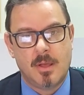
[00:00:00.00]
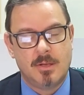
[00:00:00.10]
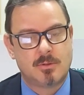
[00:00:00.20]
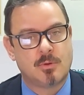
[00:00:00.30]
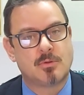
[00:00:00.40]

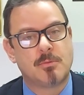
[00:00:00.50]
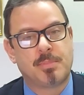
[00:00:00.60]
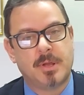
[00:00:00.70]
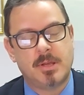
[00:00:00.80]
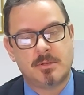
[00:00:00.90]
Estou
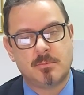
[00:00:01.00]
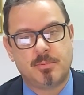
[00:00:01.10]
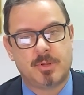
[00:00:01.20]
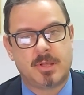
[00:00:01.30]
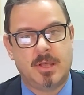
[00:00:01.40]
surpreso
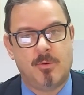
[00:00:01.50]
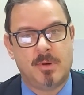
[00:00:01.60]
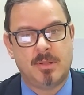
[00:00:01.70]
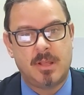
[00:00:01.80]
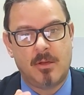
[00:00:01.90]
porque eu
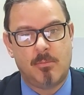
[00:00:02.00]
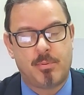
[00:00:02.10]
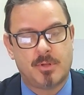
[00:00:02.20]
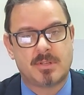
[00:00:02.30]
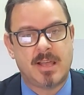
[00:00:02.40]
mandei um
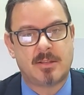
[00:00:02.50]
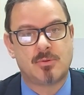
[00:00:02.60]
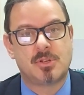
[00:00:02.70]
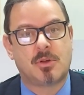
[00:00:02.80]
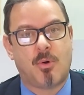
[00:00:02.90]
processo
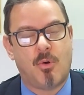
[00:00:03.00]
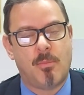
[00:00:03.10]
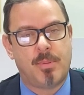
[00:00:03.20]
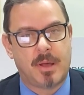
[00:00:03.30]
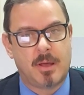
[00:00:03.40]
de
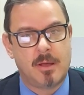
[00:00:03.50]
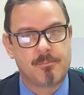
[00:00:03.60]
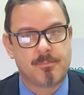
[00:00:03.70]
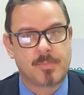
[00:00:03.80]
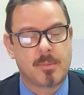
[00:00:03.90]
compra
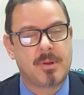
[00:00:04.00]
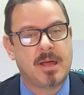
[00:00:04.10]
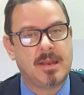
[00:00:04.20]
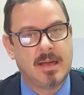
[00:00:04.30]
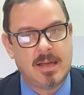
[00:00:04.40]
para
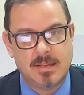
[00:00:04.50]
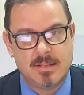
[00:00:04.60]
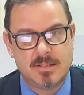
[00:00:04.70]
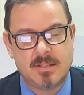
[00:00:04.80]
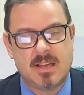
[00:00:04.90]

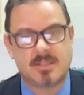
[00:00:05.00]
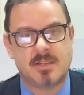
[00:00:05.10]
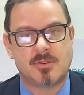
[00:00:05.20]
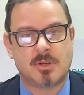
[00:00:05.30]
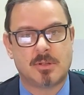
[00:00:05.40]
análise da
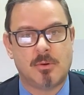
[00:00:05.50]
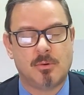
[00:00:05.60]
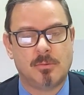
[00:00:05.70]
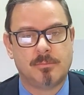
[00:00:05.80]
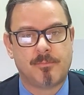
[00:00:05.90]

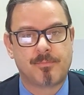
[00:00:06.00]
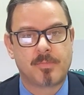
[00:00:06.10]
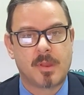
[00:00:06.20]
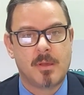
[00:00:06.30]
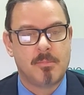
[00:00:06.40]
CJU,
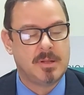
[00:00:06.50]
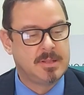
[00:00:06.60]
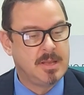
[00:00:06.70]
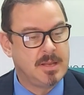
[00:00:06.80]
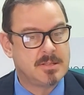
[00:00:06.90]

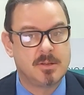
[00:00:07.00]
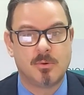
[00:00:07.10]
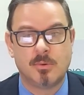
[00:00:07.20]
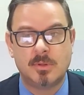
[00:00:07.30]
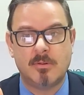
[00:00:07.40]
mandei na
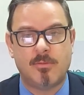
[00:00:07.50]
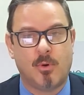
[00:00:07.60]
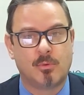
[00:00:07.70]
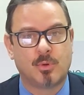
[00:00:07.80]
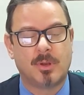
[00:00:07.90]
segunda,
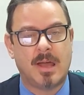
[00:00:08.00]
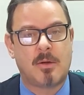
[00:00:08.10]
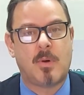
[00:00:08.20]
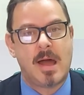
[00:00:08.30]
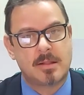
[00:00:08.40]
voltou na
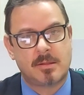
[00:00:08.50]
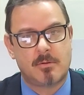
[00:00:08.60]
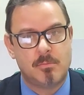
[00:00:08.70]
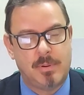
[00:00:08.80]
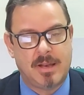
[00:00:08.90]
quarta
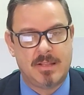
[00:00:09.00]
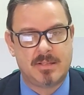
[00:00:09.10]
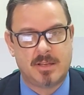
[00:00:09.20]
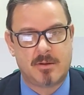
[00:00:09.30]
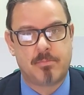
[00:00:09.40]
com
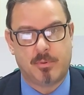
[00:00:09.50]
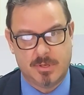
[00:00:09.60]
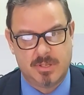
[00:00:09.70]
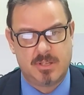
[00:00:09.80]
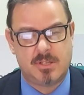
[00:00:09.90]
parecer
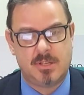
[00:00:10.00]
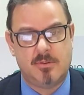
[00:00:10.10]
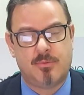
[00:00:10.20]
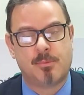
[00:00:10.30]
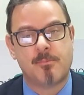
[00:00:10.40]

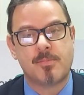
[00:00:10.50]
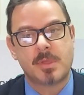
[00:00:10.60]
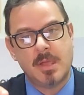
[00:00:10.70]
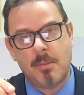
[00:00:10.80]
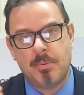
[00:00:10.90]
positivo
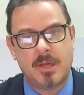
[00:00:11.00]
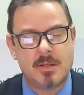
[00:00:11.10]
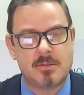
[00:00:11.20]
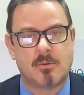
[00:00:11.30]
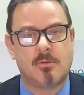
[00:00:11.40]
e
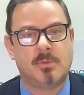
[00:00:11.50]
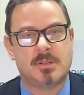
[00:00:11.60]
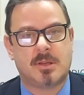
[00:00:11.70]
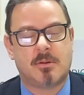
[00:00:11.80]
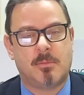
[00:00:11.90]
apenas algumas
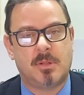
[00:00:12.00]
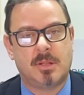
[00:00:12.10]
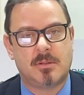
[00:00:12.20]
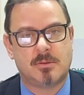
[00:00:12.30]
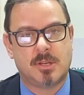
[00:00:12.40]

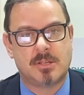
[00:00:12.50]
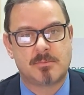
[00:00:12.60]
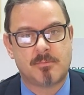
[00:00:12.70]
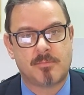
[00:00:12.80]
recomendações.